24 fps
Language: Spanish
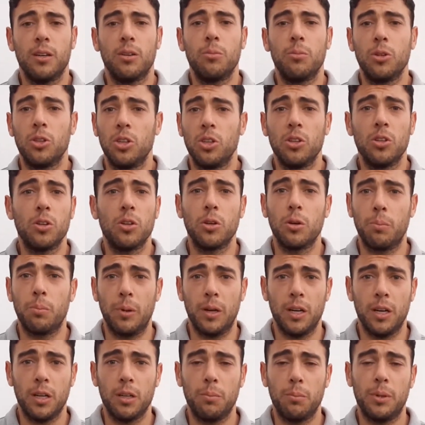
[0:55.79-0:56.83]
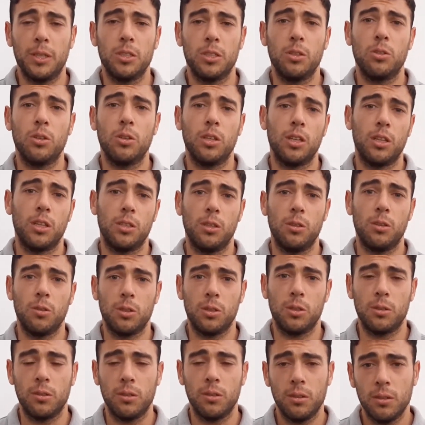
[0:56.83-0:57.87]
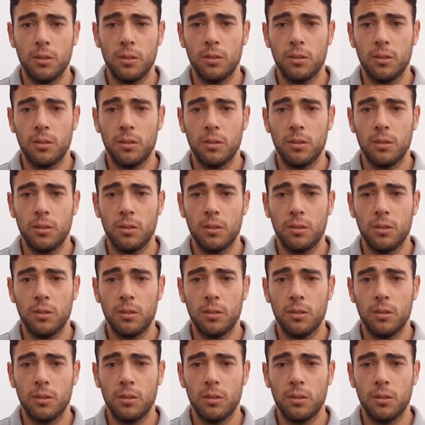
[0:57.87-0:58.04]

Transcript: como te digo, esperar que pase toda esta situación.